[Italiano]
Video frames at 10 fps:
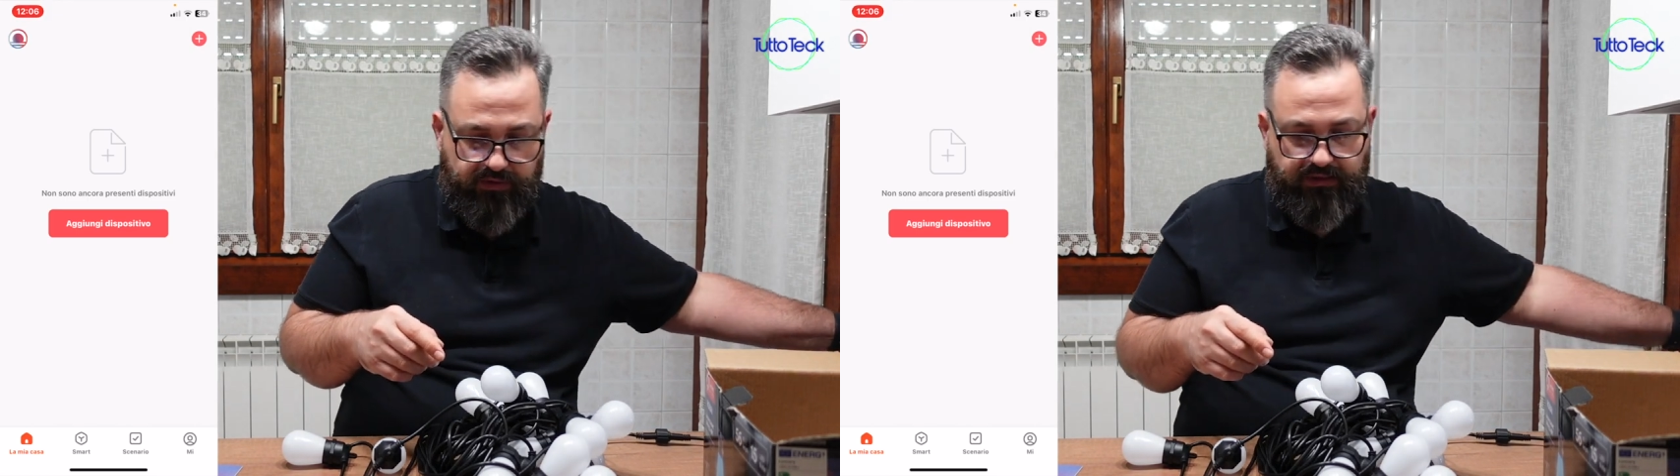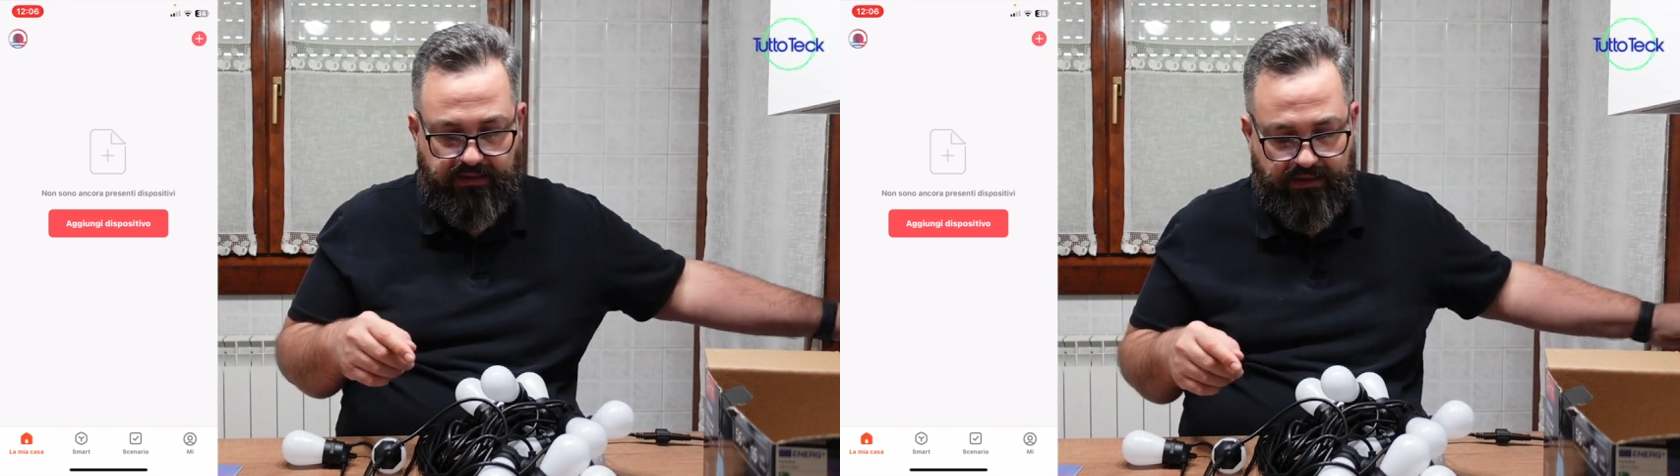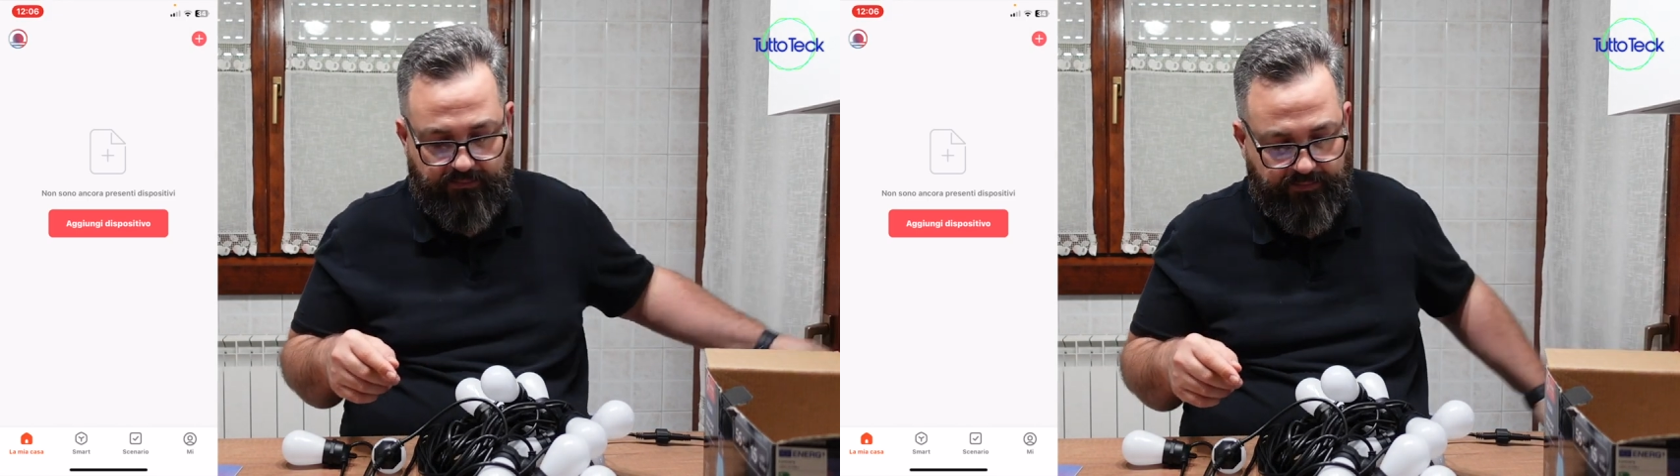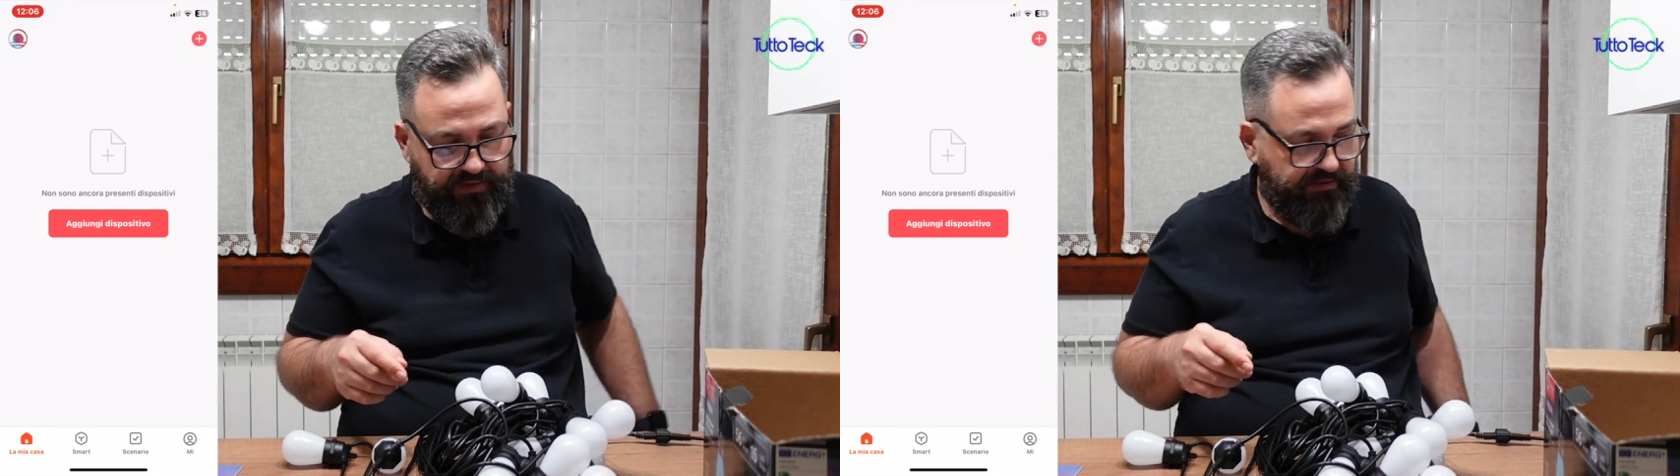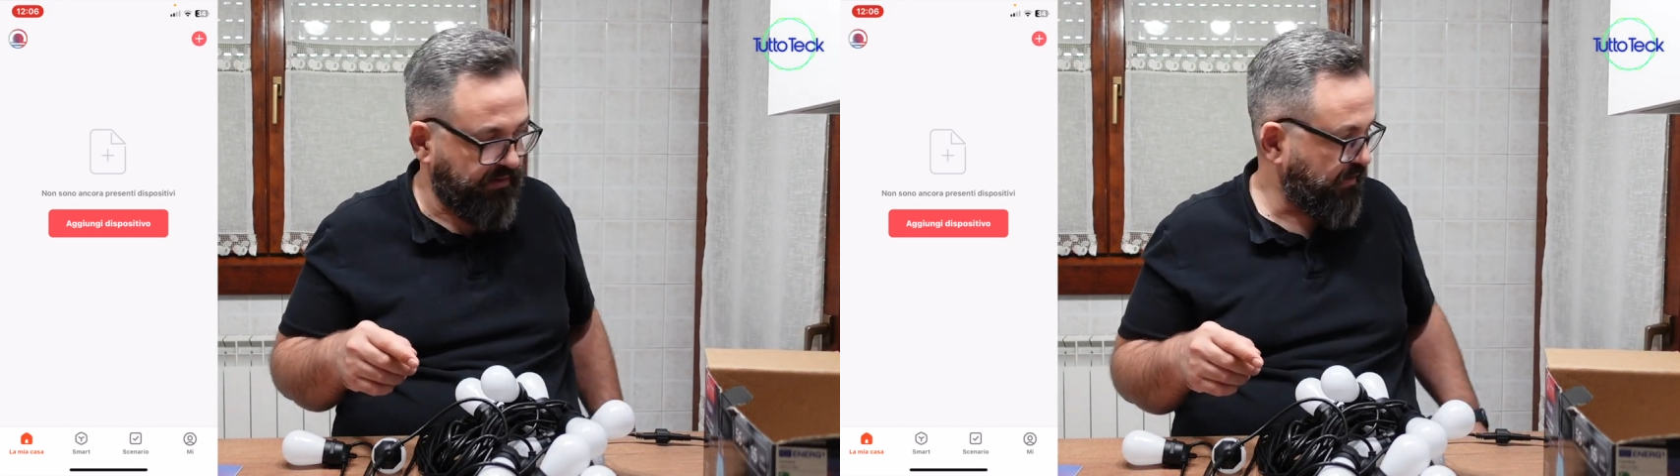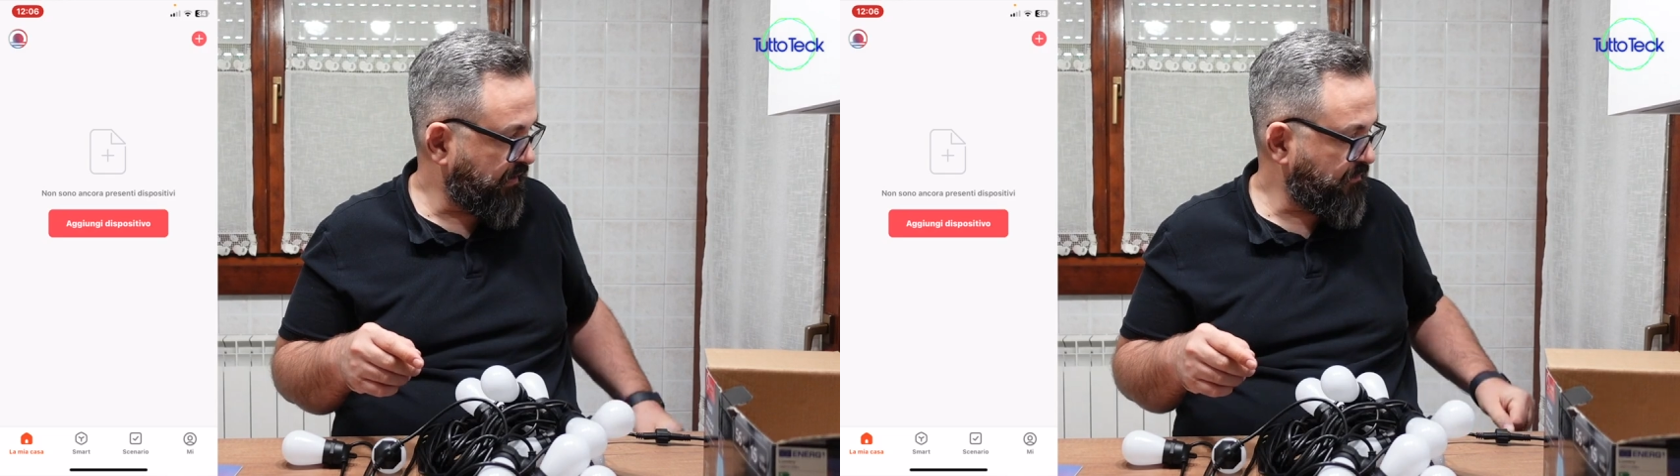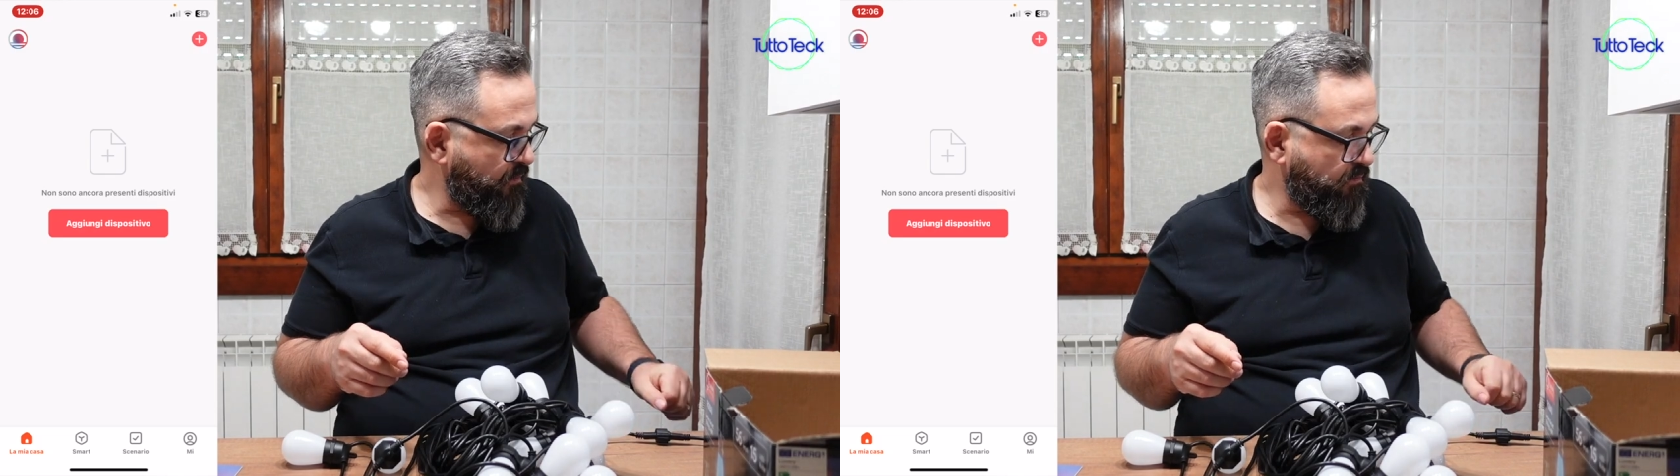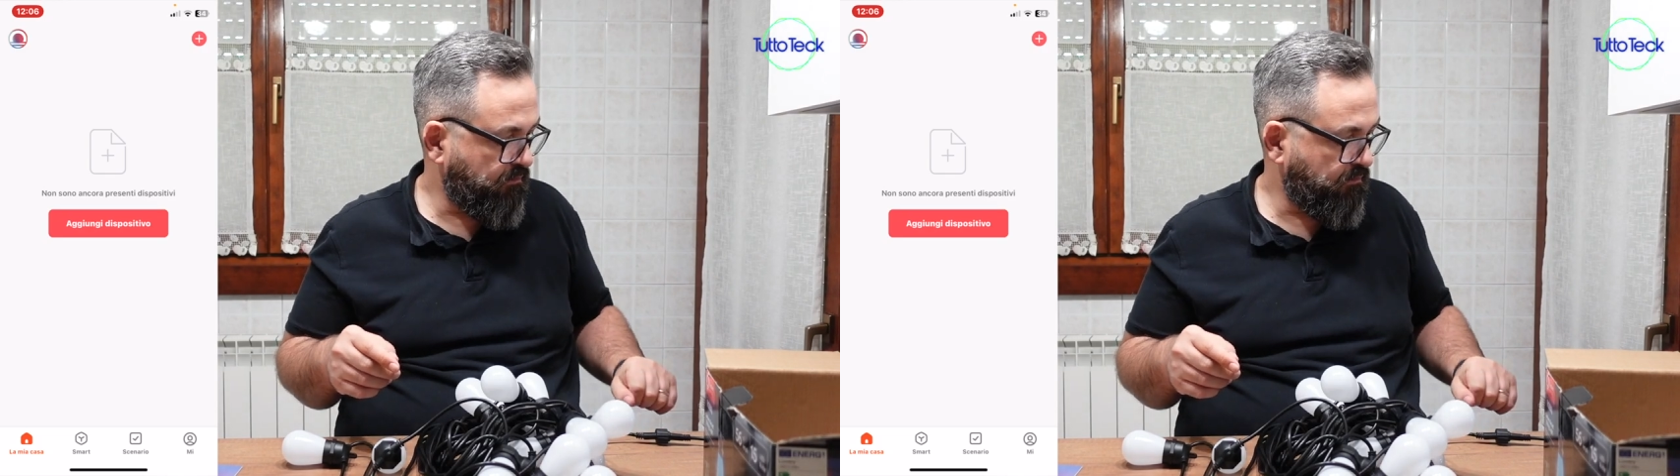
le lampadine,